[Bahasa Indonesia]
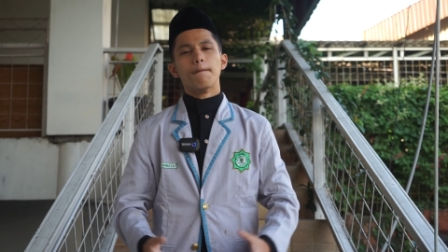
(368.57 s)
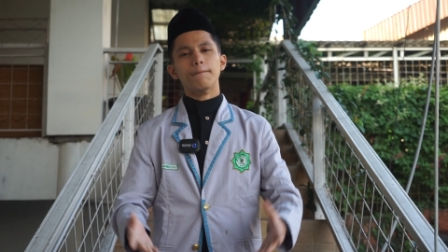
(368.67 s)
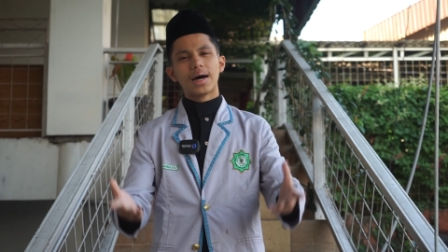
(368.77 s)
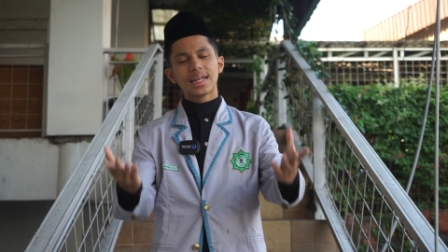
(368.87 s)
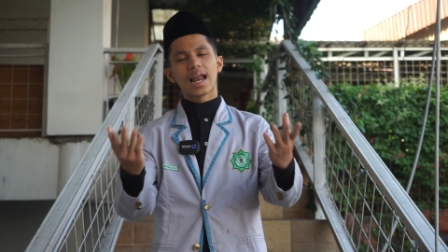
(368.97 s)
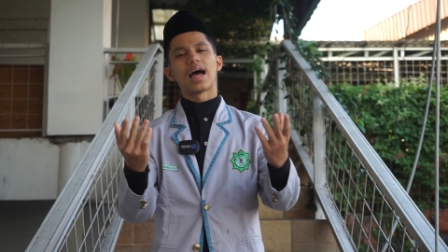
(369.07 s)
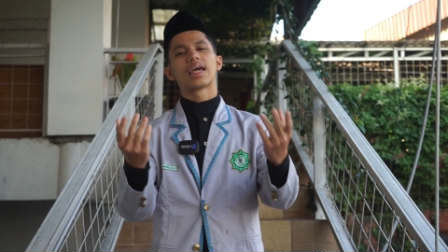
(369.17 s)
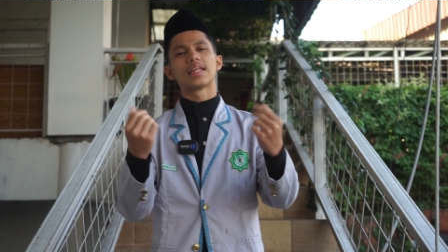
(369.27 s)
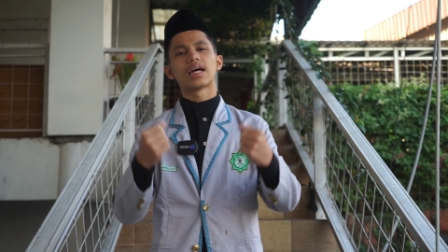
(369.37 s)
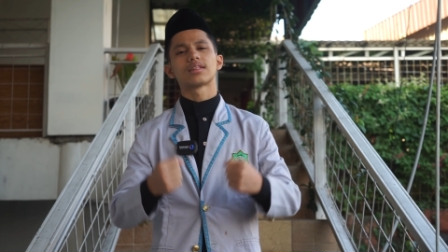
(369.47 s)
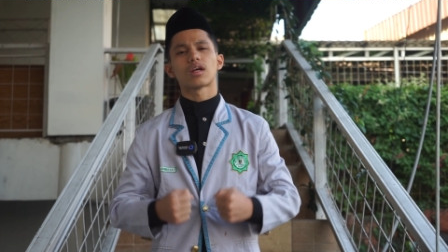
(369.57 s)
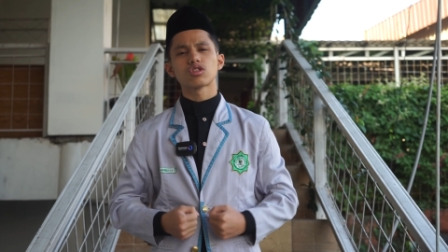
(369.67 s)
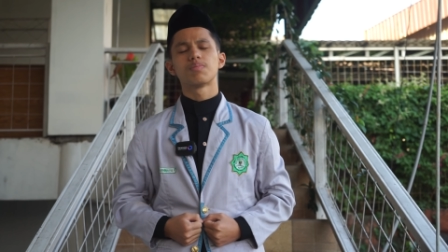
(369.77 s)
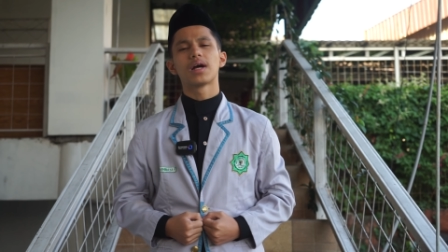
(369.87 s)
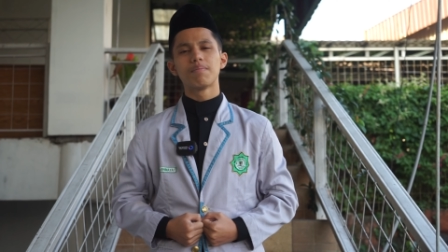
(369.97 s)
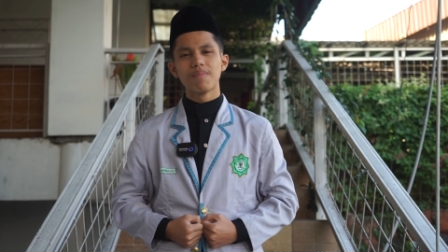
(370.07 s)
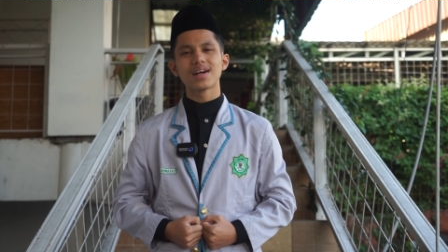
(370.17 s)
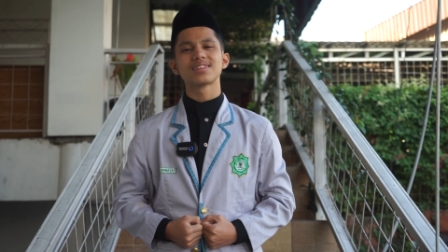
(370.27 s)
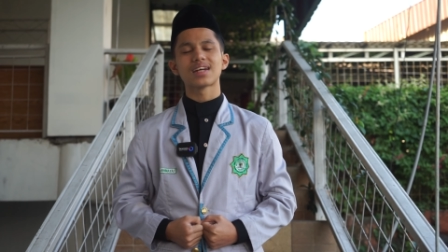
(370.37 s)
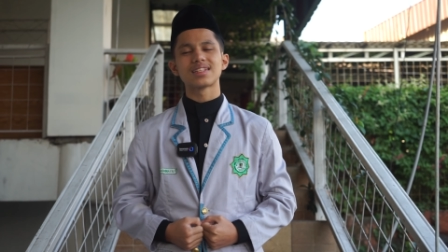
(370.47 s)
Marilah kita terus
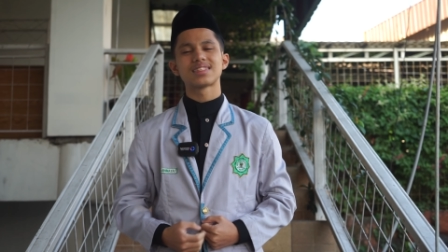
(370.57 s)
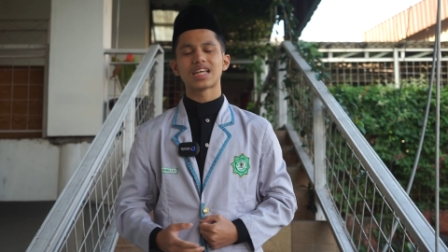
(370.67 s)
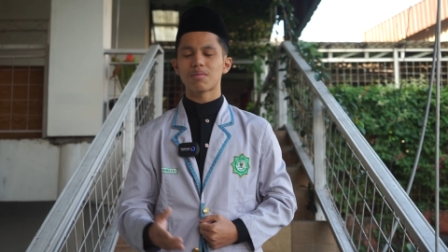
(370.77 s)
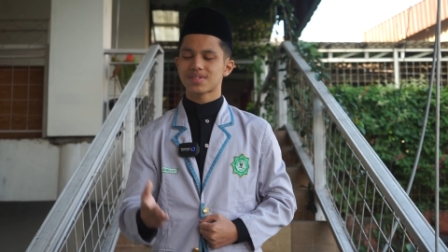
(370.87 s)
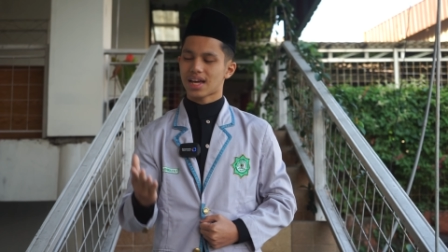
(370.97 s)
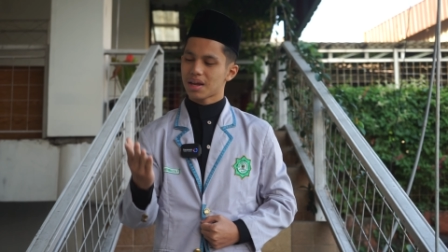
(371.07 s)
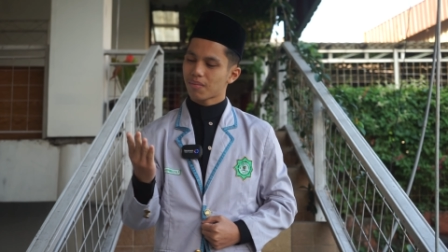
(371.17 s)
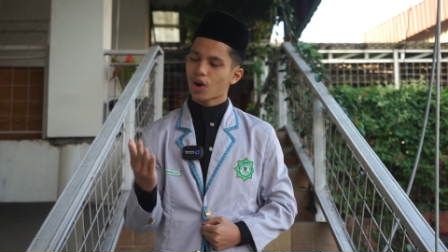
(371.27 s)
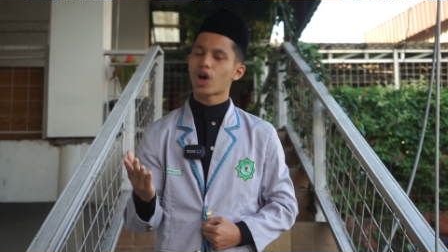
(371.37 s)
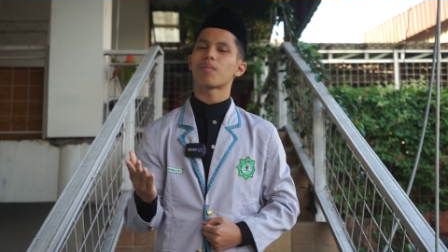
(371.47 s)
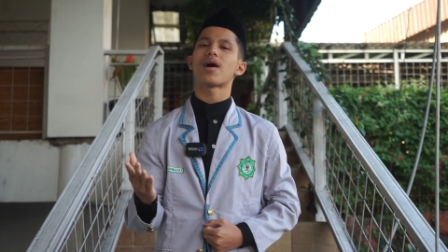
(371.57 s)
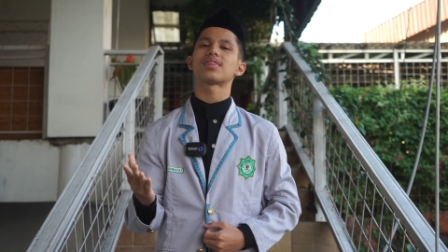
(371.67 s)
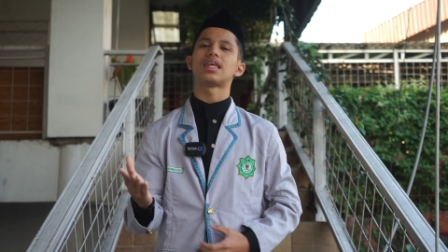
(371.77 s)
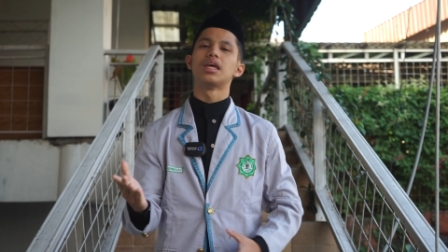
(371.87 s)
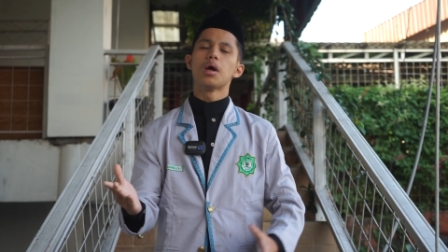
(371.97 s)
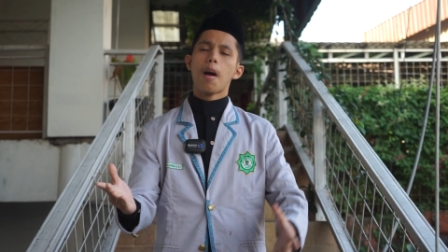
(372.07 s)
mengembangkan sikap saling menghormati,